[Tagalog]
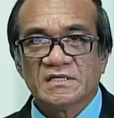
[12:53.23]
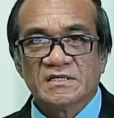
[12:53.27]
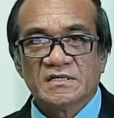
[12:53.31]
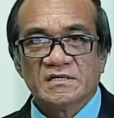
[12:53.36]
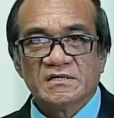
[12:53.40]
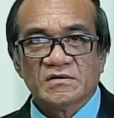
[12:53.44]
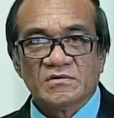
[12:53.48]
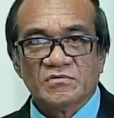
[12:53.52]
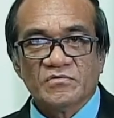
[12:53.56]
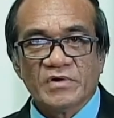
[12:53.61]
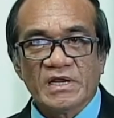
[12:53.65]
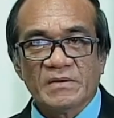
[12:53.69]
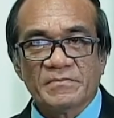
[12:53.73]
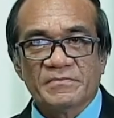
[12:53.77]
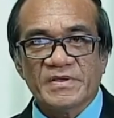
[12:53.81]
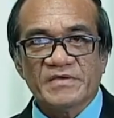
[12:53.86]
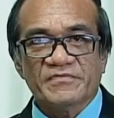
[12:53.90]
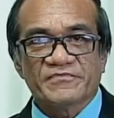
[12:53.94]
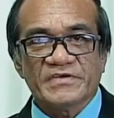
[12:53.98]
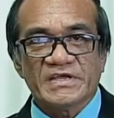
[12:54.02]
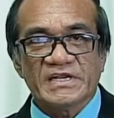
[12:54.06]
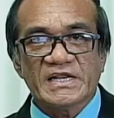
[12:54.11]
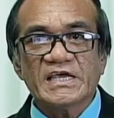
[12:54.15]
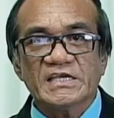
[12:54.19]
will be
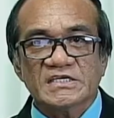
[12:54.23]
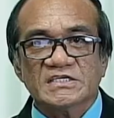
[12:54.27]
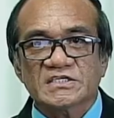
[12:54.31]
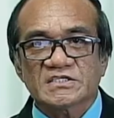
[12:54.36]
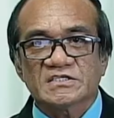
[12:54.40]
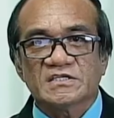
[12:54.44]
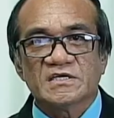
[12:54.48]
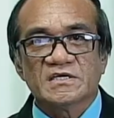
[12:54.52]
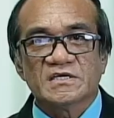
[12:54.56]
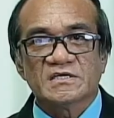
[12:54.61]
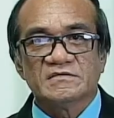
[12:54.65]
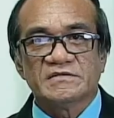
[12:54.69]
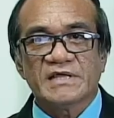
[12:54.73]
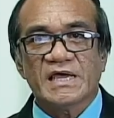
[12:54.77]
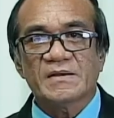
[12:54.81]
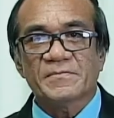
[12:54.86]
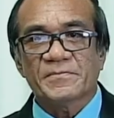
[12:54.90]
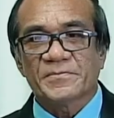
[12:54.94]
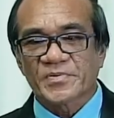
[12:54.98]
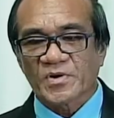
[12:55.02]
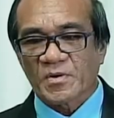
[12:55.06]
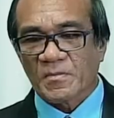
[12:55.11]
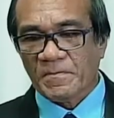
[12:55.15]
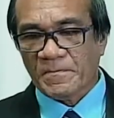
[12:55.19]
finished, then
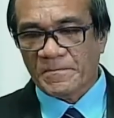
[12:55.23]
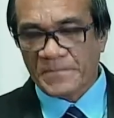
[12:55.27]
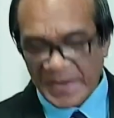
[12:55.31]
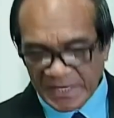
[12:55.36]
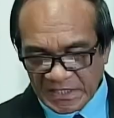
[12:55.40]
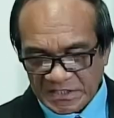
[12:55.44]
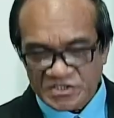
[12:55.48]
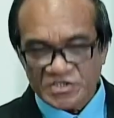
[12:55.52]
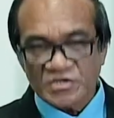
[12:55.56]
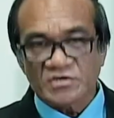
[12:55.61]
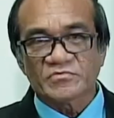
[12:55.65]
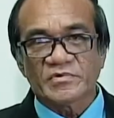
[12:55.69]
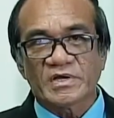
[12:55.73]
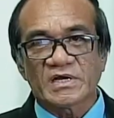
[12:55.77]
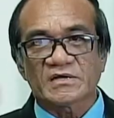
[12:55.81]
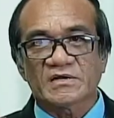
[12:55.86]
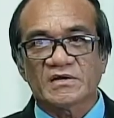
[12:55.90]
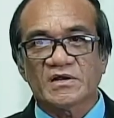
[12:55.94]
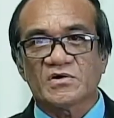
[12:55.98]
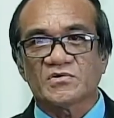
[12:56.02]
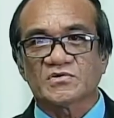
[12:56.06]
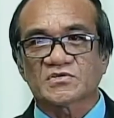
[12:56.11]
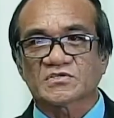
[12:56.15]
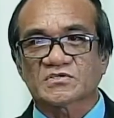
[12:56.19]
probation will
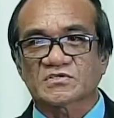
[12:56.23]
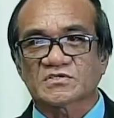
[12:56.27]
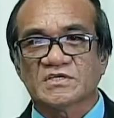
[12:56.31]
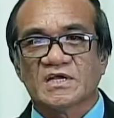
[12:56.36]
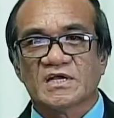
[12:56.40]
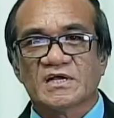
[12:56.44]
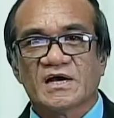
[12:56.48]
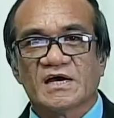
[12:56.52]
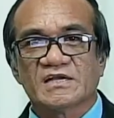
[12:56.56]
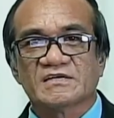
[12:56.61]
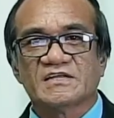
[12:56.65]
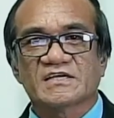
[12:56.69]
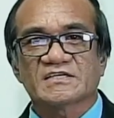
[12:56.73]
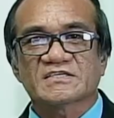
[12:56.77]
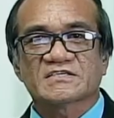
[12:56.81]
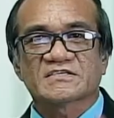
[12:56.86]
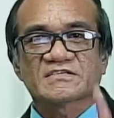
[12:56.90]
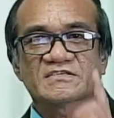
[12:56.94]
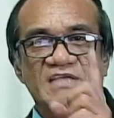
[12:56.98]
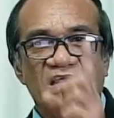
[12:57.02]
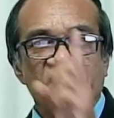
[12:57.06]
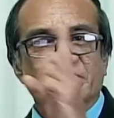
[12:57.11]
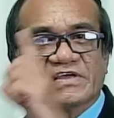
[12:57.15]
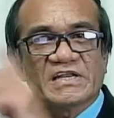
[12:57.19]
close and the
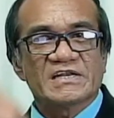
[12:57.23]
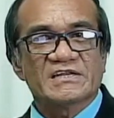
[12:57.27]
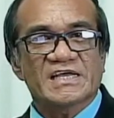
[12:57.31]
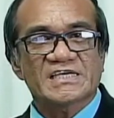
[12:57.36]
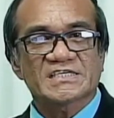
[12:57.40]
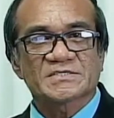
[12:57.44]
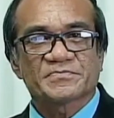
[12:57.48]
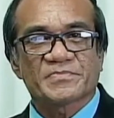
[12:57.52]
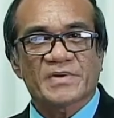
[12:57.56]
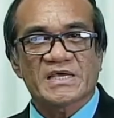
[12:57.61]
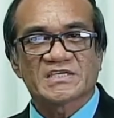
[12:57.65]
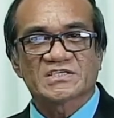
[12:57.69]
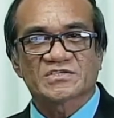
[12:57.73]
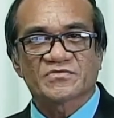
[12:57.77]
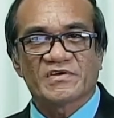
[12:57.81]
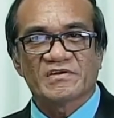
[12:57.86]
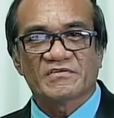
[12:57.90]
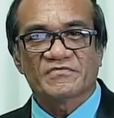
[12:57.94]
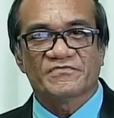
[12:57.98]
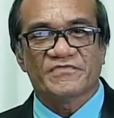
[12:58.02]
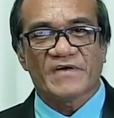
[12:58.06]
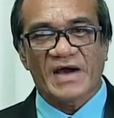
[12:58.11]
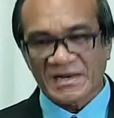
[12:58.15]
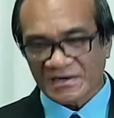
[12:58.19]
seven last plagues will
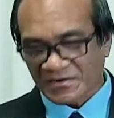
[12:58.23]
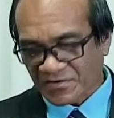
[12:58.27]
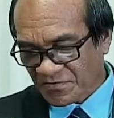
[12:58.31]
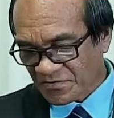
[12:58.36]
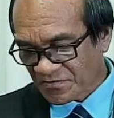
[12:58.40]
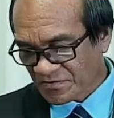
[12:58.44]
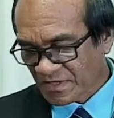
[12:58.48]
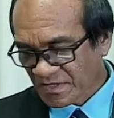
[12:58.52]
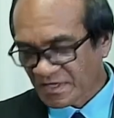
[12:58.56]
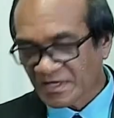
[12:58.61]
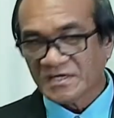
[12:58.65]
follow.